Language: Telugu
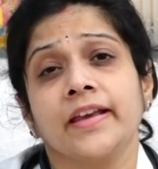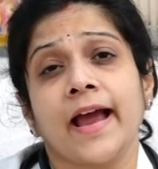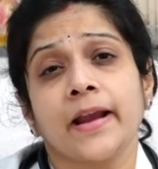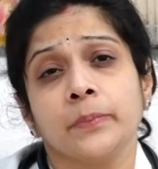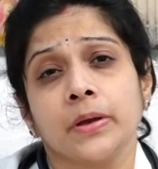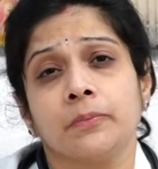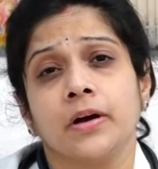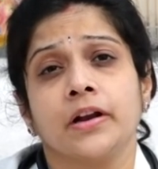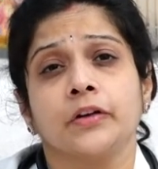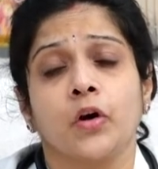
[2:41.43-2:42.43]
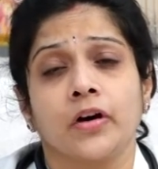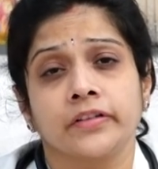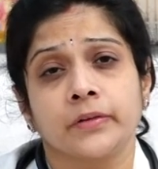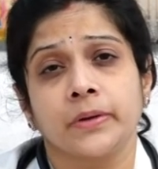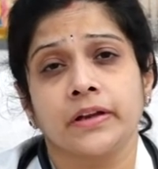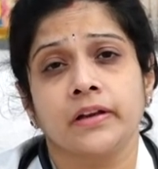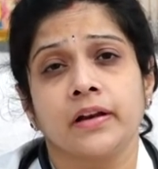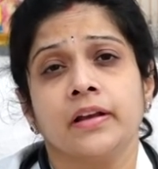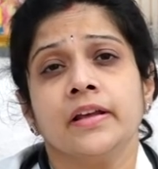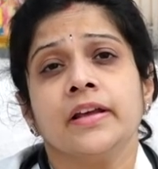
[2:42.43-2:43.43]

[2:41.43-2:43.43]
క్యాడ్మియం అనే టాక్సిక్ మెటీరియల్